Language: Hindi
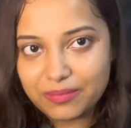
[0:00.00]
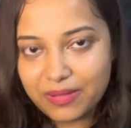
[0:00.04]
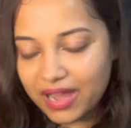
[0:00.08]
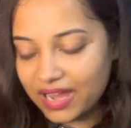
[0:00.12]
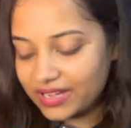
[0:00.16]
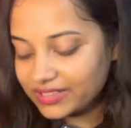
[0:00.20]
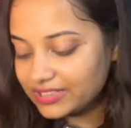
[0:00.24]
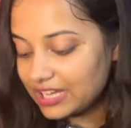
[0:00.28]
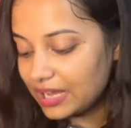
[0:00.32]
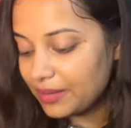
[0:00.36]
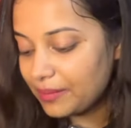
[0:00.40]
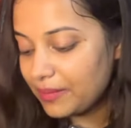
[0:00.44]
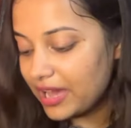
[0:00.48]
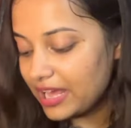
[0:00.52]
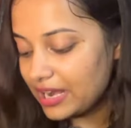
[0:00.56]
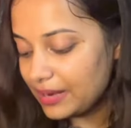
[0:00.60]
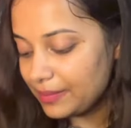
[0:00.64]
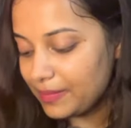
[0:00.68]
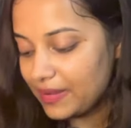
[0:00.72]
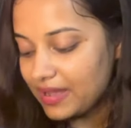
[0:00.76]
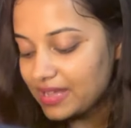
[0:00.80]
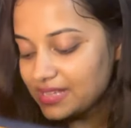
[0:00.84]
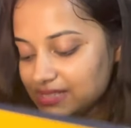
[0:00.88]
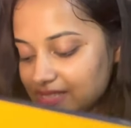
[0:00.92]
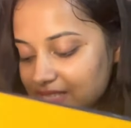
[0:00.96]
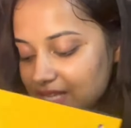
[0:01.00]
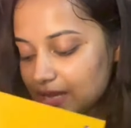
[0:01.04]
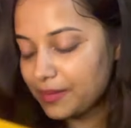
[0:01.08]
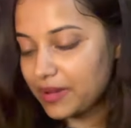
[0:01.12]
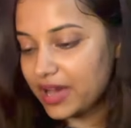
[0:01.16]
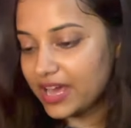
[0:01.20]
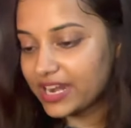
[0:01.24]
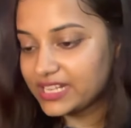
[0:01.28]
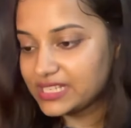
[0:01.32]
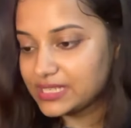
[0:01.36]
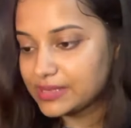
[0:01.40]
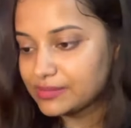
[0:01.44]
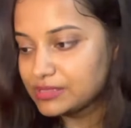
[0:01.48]
बाद हमारे पास
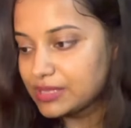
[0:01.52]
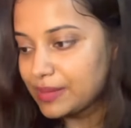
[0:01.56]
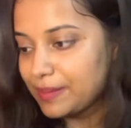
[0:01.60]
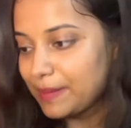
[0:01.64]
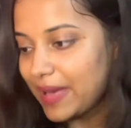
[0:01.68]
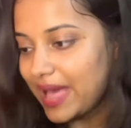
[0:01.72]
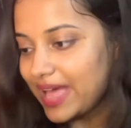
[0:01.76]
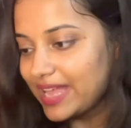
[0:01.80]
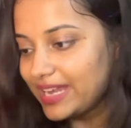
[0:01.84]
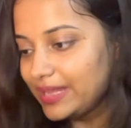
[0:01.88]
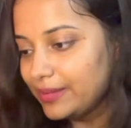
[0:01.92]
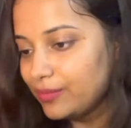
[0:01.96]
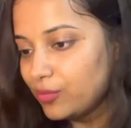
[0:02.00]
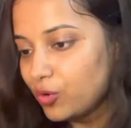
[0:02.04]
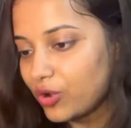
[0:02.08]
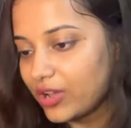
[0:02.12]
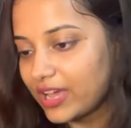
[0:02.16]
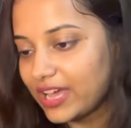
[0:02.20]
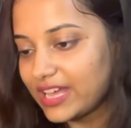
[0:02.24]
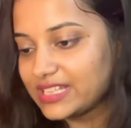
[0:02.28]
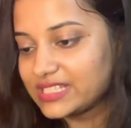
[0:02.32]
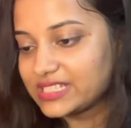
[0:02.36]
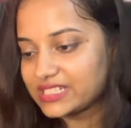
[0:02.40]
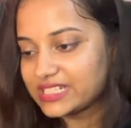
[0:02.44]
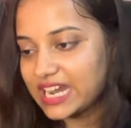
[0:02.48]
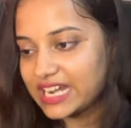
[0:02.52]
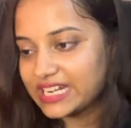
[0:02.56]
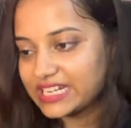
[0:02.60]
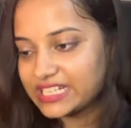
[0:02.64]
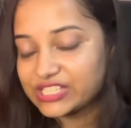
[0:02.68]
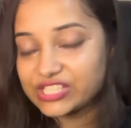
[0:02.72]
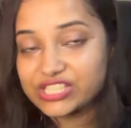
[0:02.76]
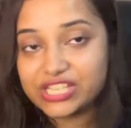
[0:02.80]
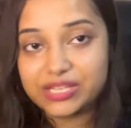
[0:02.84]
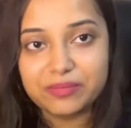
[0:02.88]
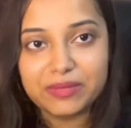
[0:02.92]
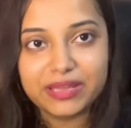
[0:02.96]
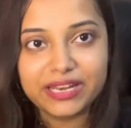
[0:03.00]
हमारी सबसे पहली बुक है
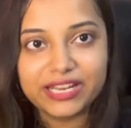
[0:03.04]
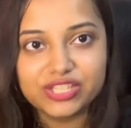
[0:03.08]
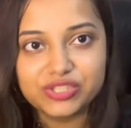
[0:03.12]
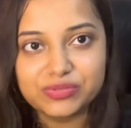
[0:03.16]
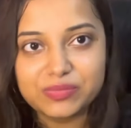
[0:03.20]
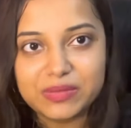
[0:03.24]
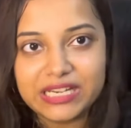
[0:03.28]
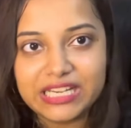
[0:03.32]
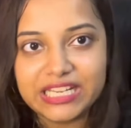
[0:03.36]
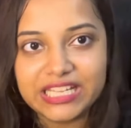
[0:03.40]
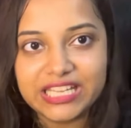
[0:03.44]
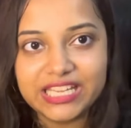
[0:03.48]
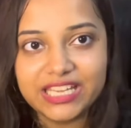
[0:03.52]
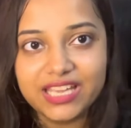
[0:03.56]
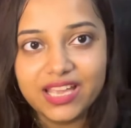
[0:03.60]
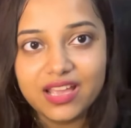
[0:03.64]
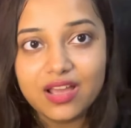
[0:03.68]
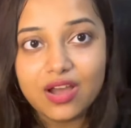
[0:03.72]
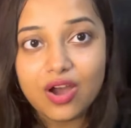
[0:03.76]
स्ट्रैटेजिक मैनेजमेंट की